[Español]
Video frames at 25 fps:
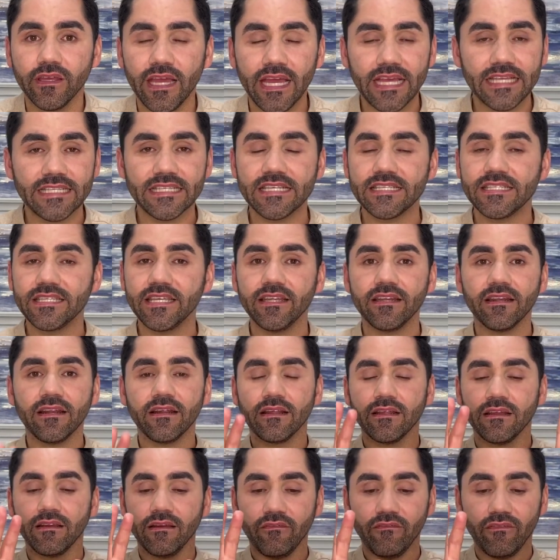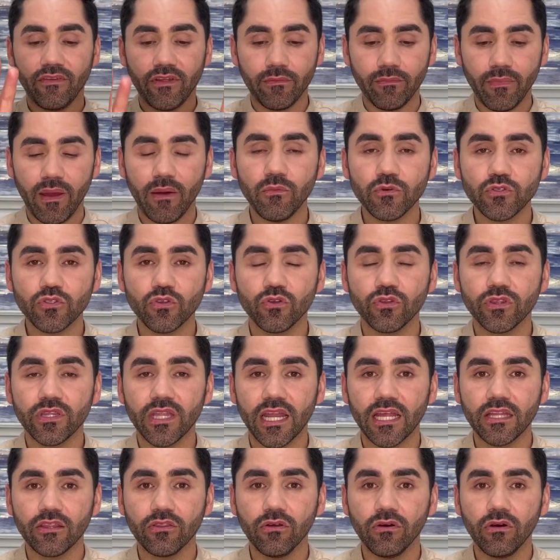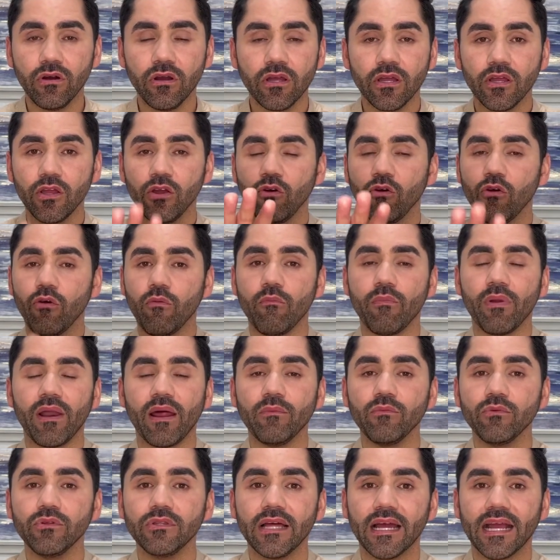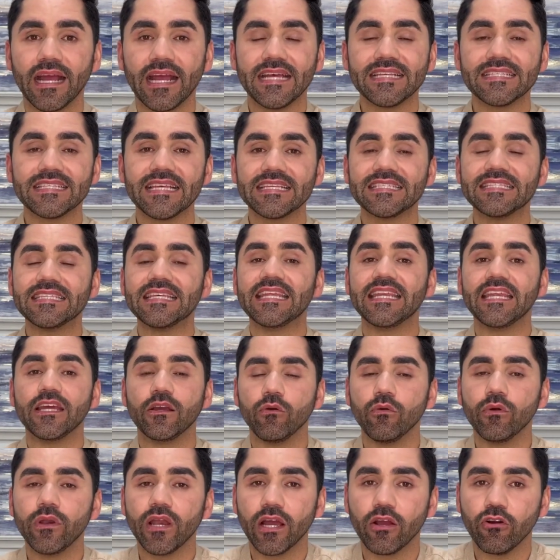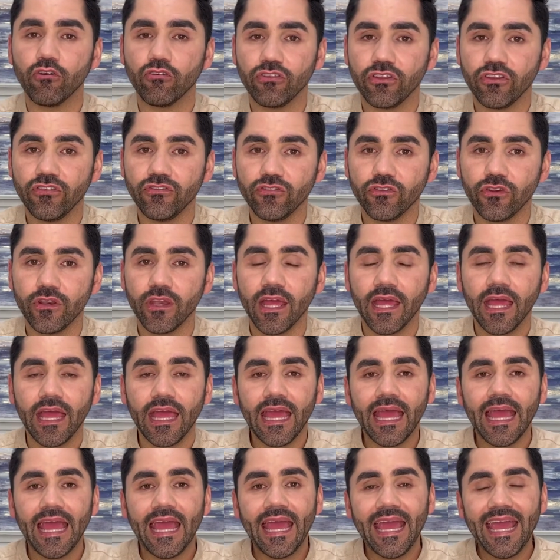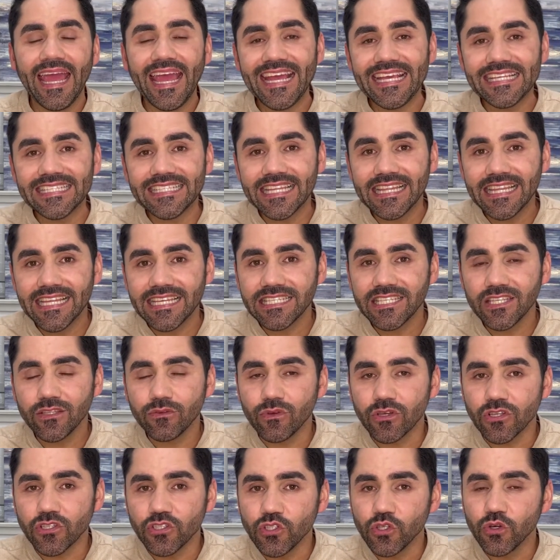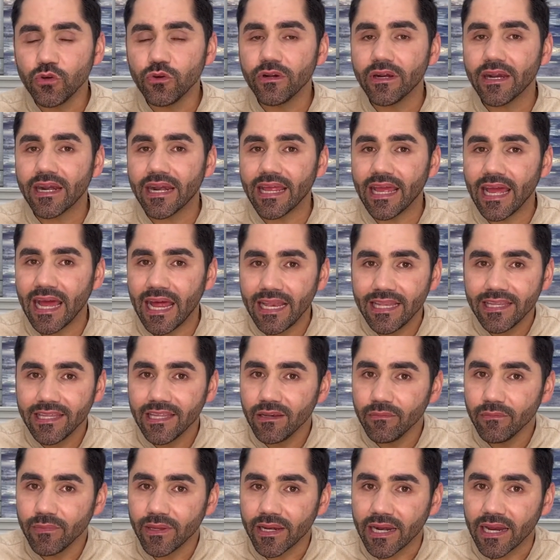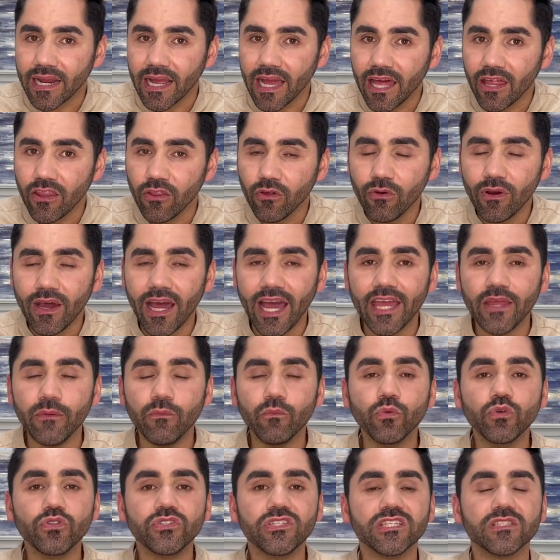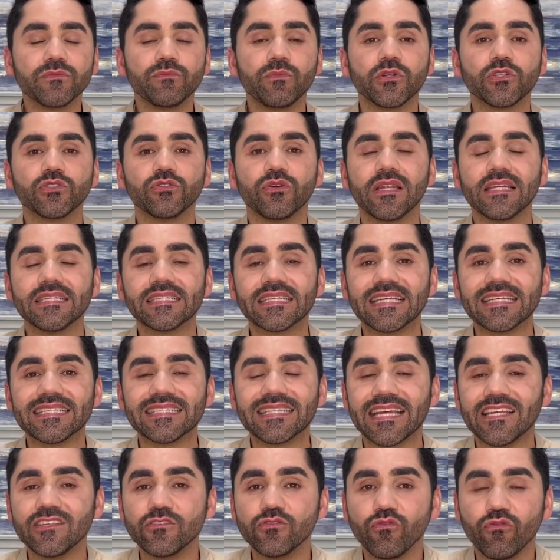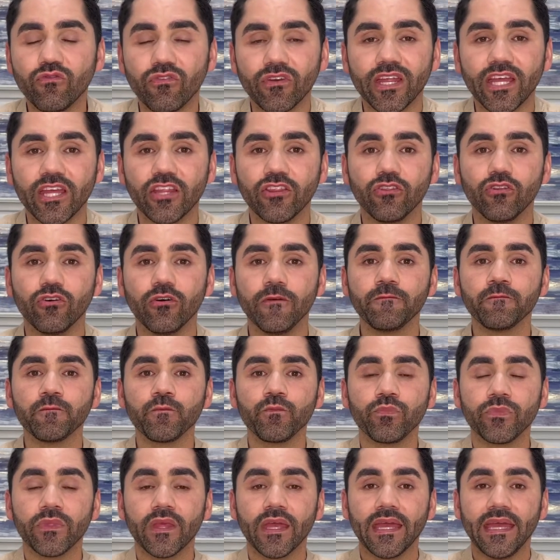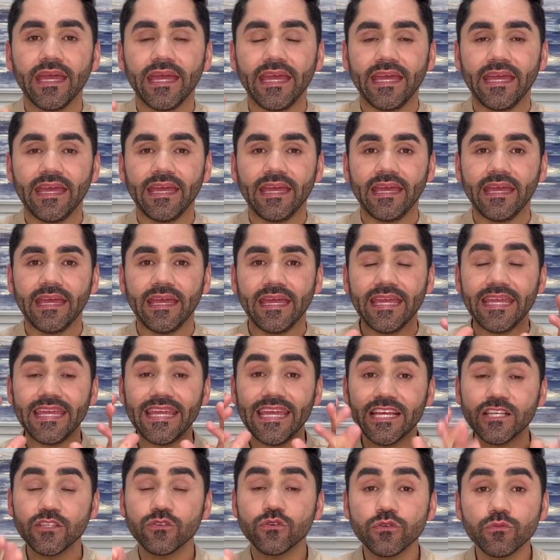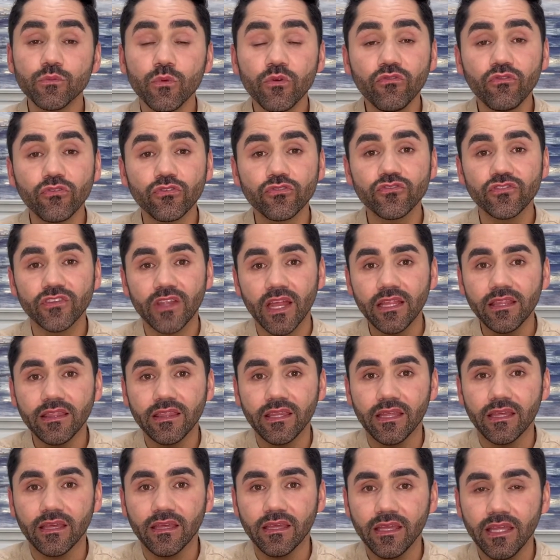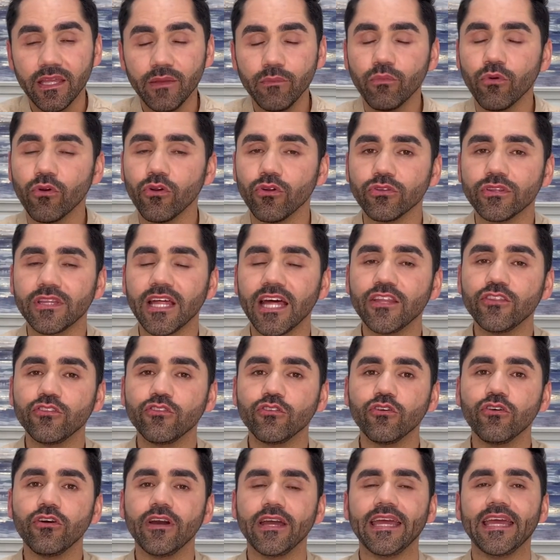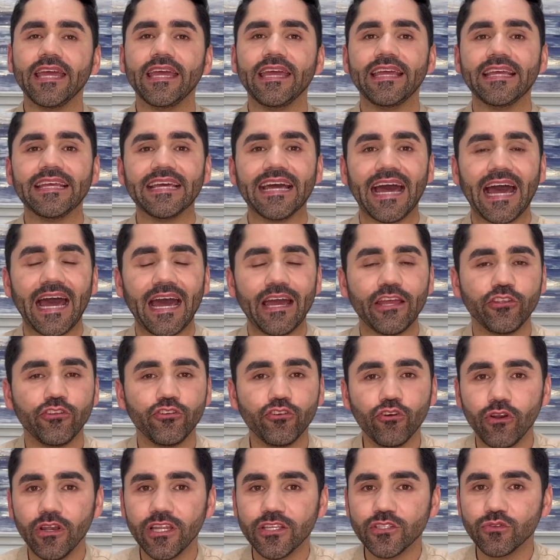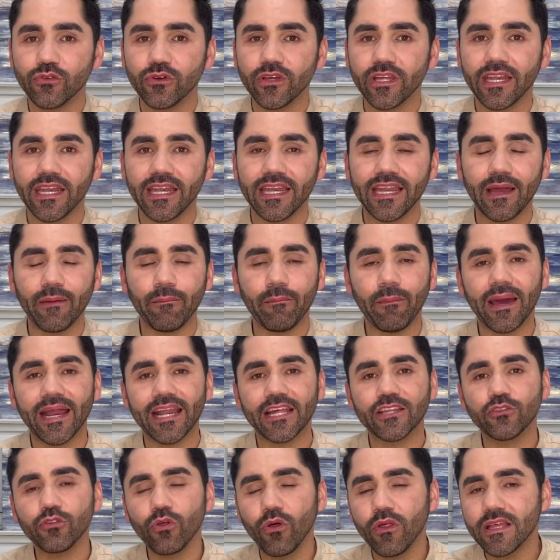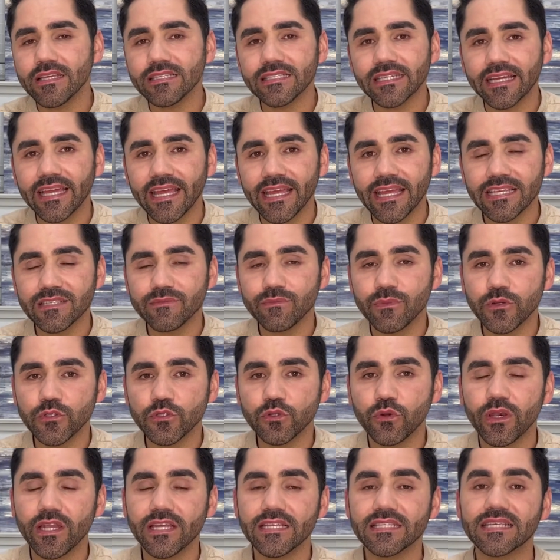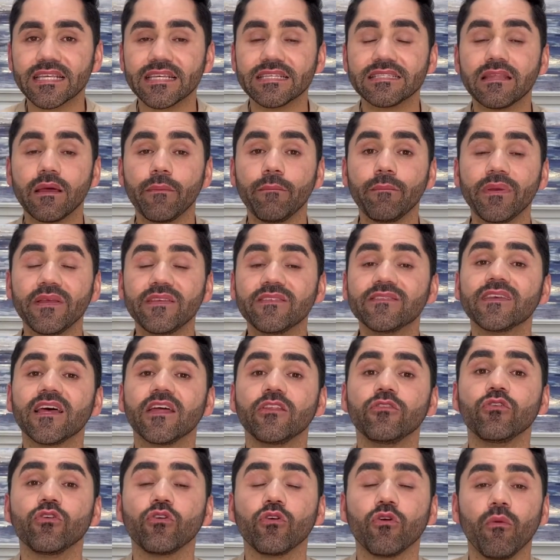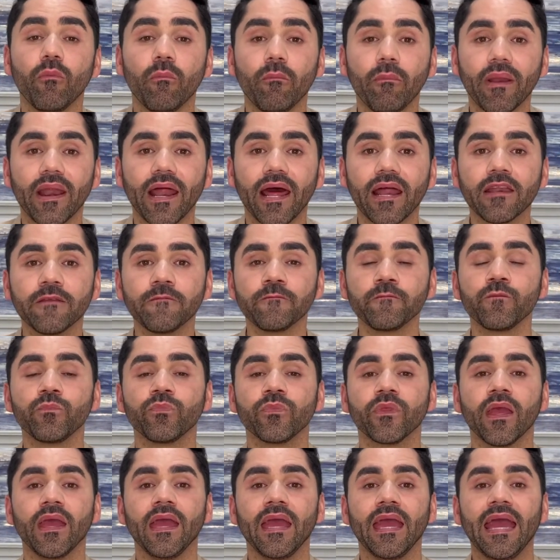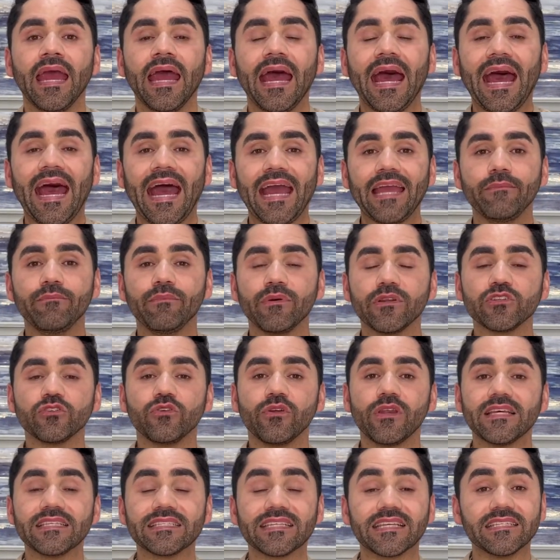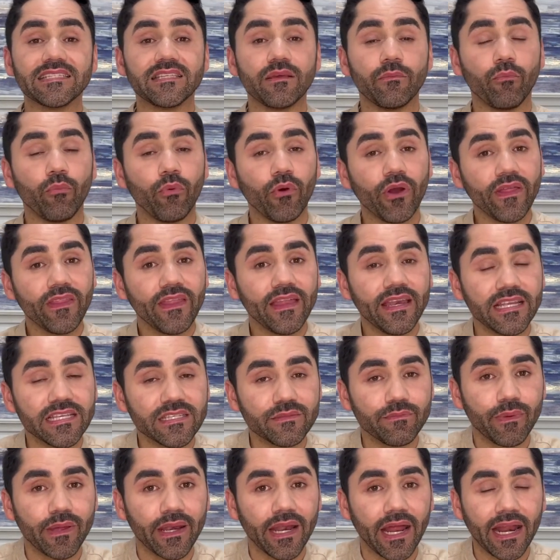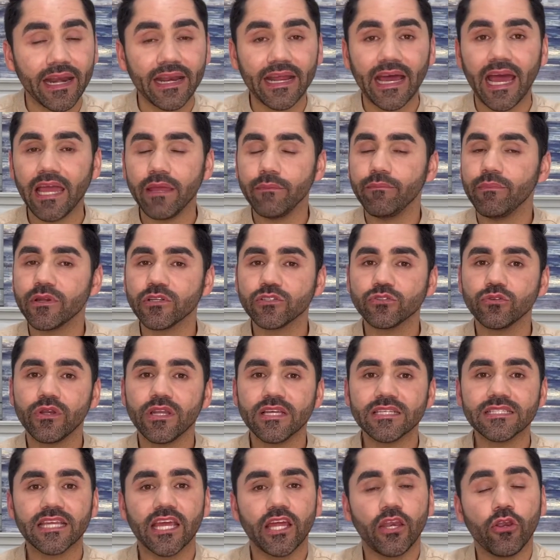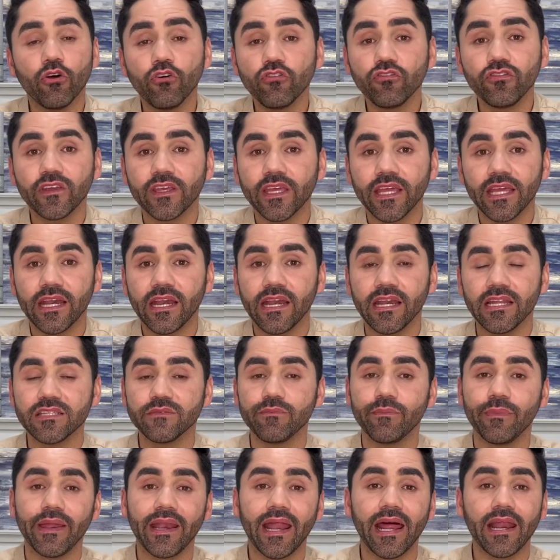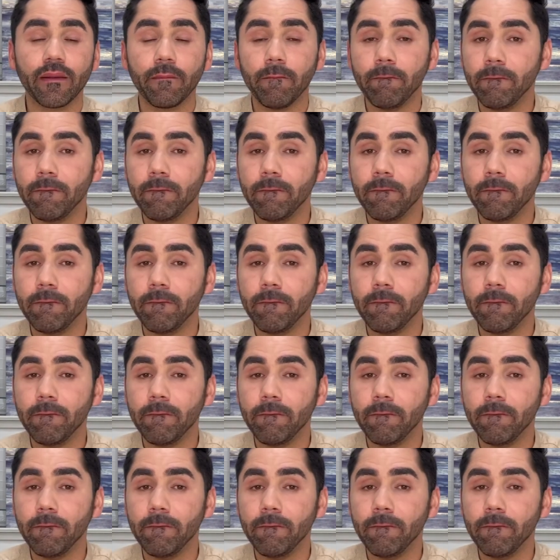Es decir, firmamos contrato, compramos la casa sin ninguna condición. Esta es la situación real del mercado. Hay muchas personas que están sufriendo eh, y eso es muy frustrante. Y por lo tanto, eh, yo le sugeriría para todas aquellas personas que están pensando en comprar, hay personas que se pueden esperar, hay personas que no se quieren esperar.